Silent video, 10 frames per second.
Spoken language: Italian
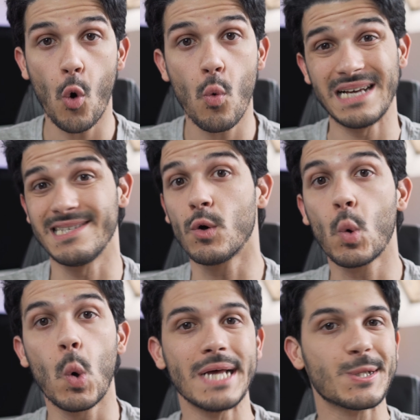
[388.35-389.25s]
Ho quasi
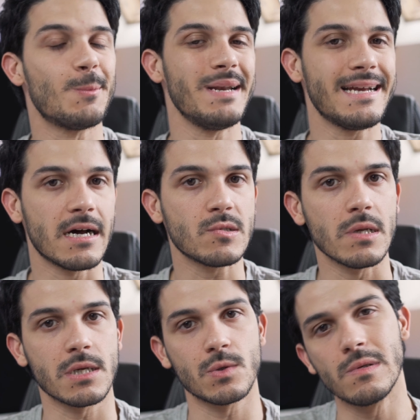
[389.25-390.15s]
quadruplicato
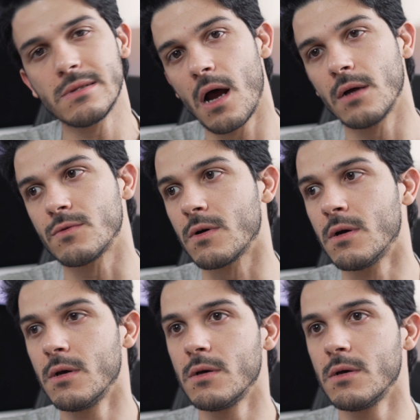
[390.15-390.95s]
il risultato,